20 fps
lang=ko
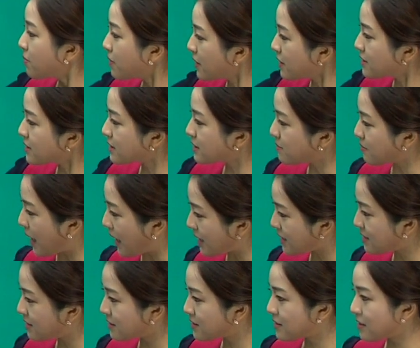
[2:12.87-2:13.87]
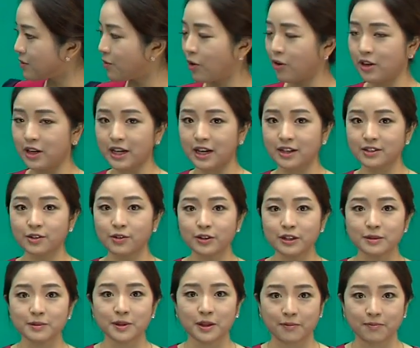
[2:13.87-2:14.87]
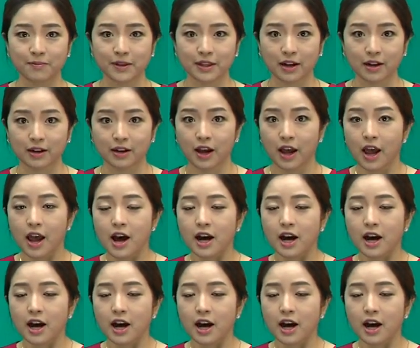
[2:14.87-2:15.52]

플러스 마이너스의 원리가 성립이 됩니다.